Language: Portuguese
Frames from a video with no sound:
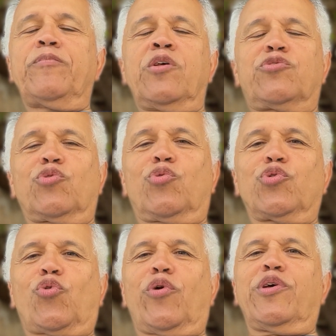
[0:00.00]

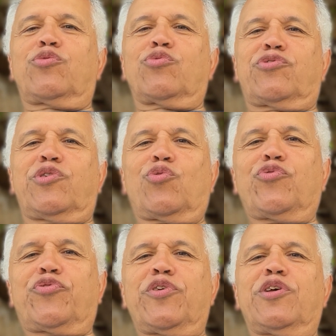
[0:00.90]
2 Coríntios
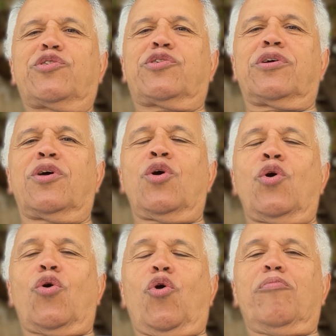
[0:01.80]
5, 20,
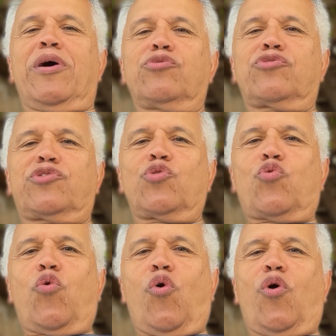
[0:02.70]
Romanos
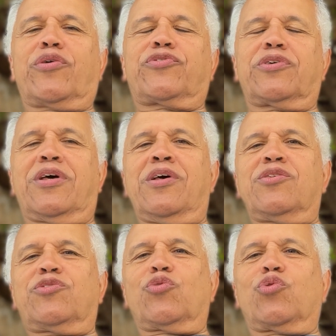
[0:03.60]
5, 11,
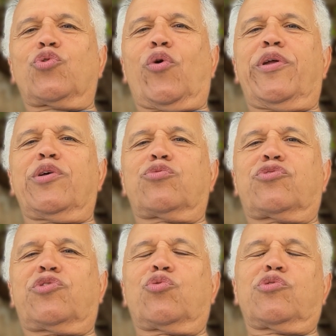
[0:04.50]
2
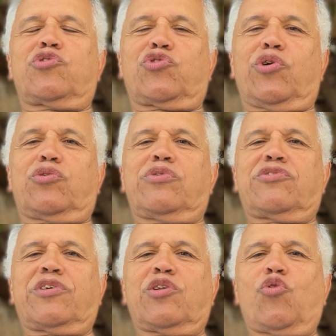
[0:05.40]
Coríntios 5, 18 e
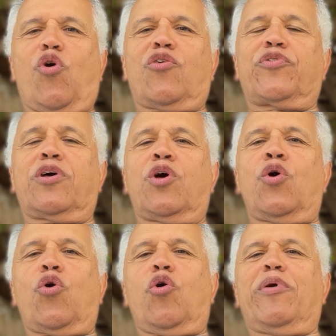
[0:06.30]
19,
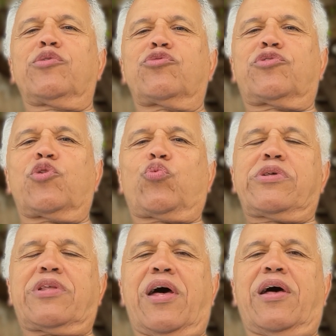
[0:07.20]
Romanos 5
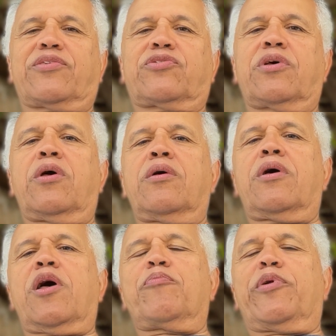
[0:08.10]
e 10,
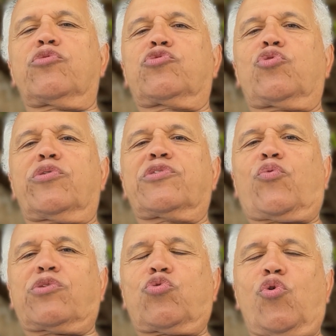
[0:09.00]
Hebreus 12,
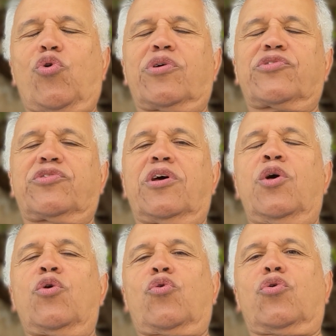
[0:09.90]
14,
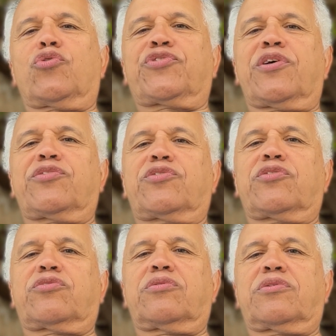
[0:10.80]

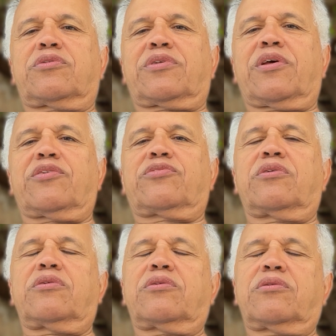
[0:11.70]
Colossenses
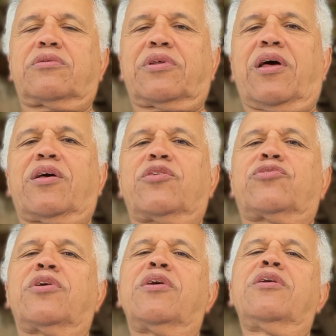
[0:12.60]
13,
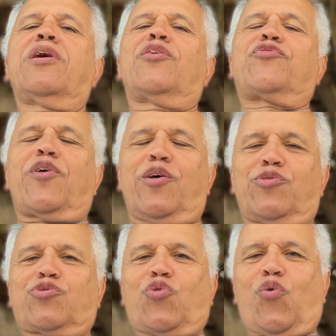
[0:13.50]
3, e
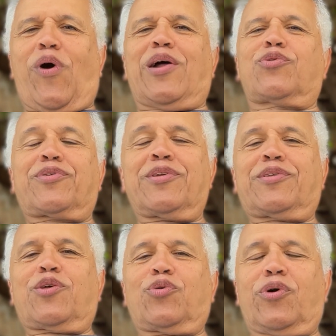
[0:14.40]
Efésios 4,
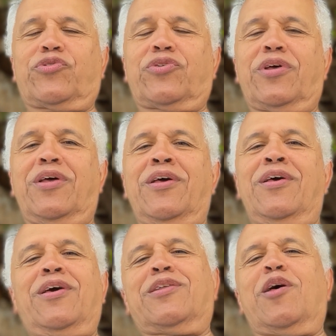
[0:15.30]
32.
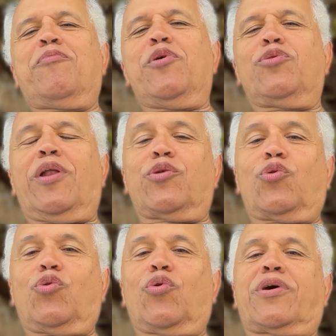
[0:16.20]
E termino
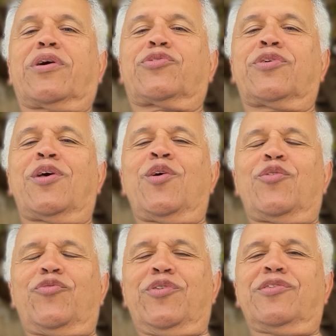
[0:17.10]
lendo Lucas
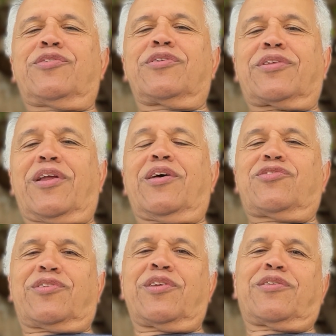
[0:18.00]

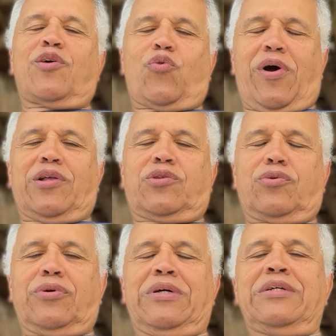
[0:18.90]
23,
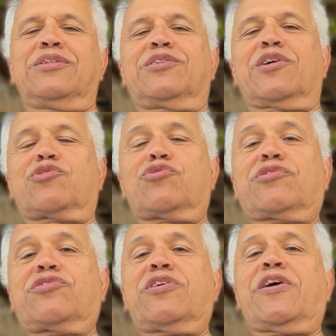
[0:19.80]
34. Jesus
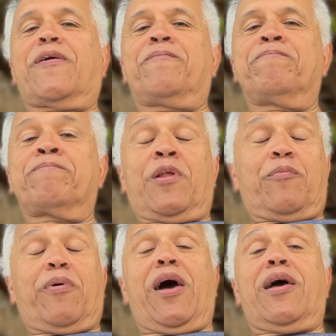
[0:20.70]
dizia:
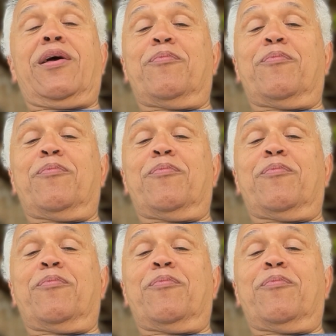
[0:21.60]
Pai,